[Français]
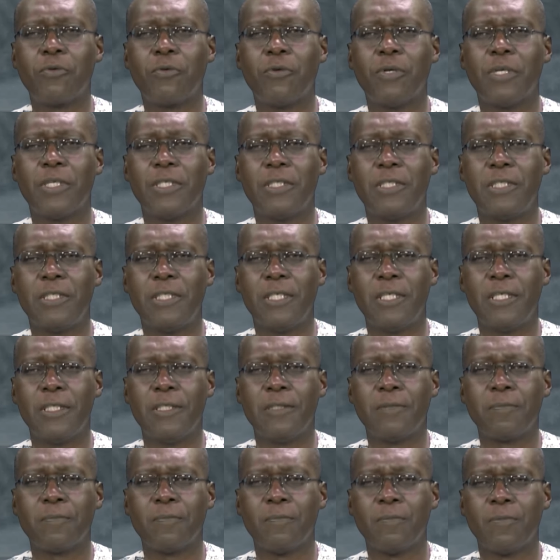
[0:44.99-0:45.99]

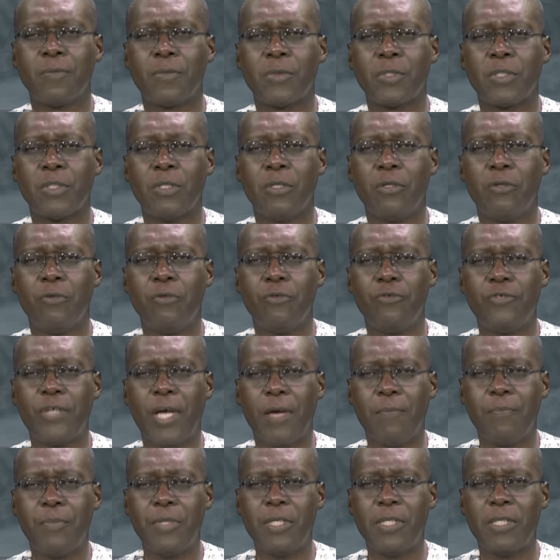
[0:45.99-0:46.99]
Corinthiens, le
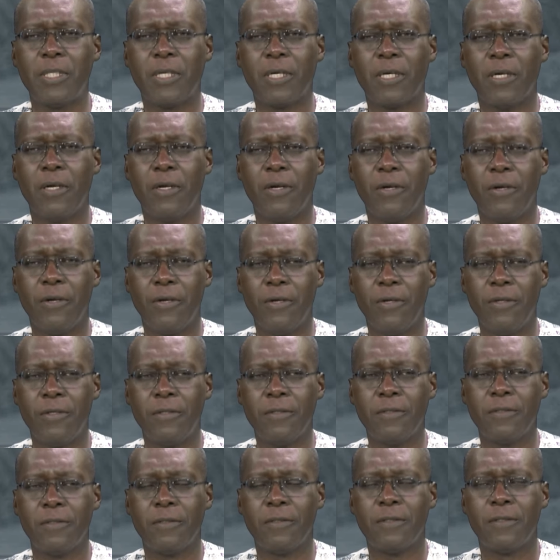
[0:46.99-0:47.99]
chapitre 1,